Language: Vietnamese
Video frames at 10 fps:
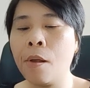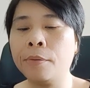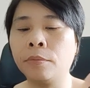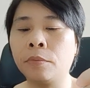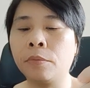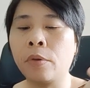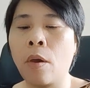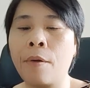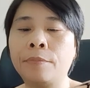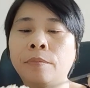2.
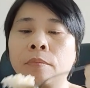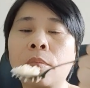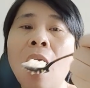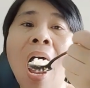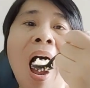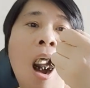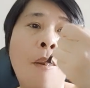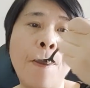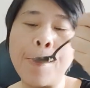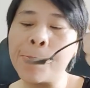Hồ
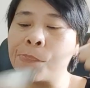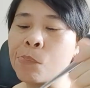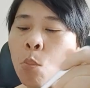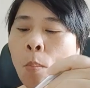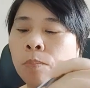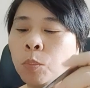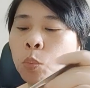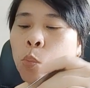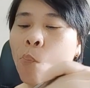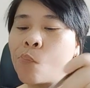sơ khai thuế
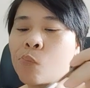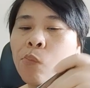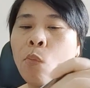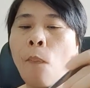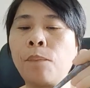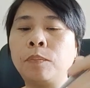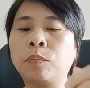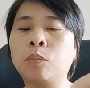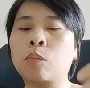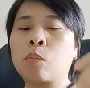đối với loại
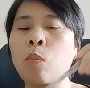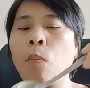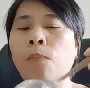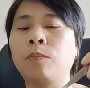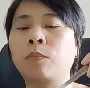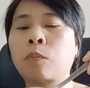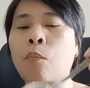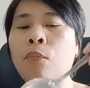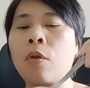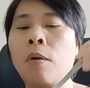thuế khai
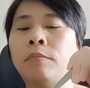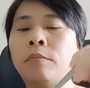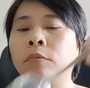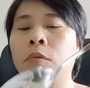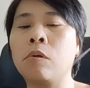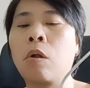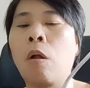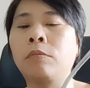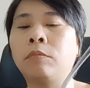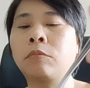và nộp theo
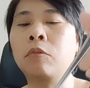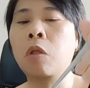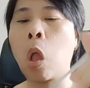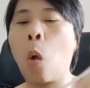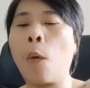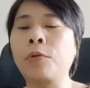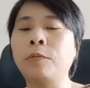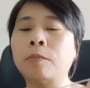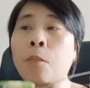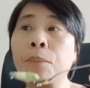quý là
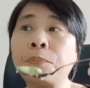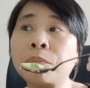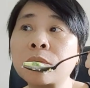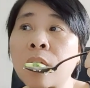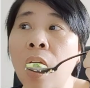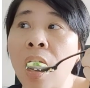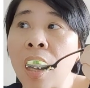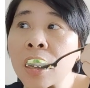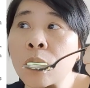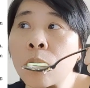tờ khai thuế
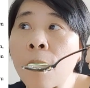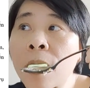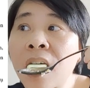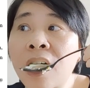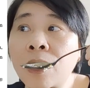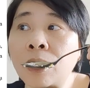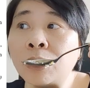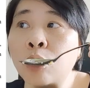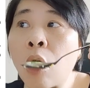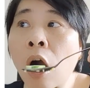quý.
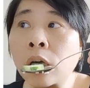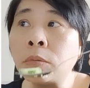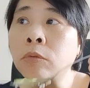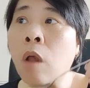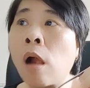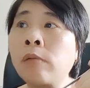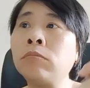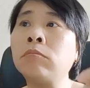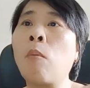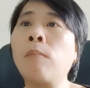3. Hồ
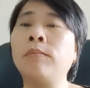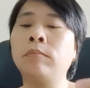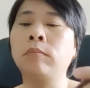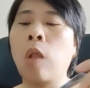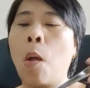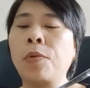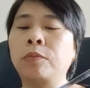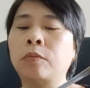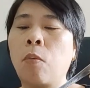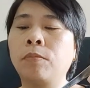sơ khai thuế đối
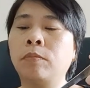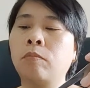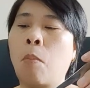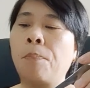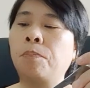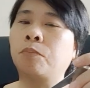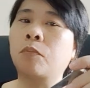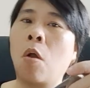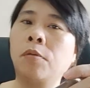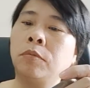với loại thuế
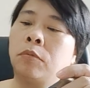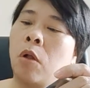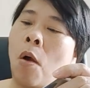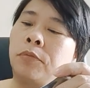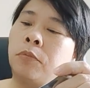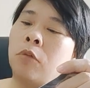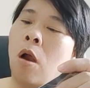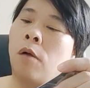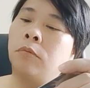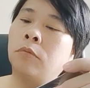có kỳ tính thuế
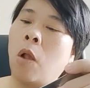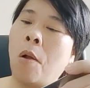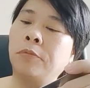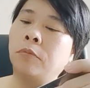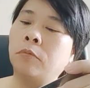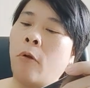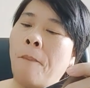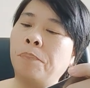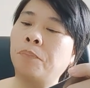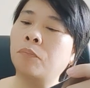theo năm bao
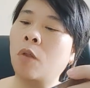gồm: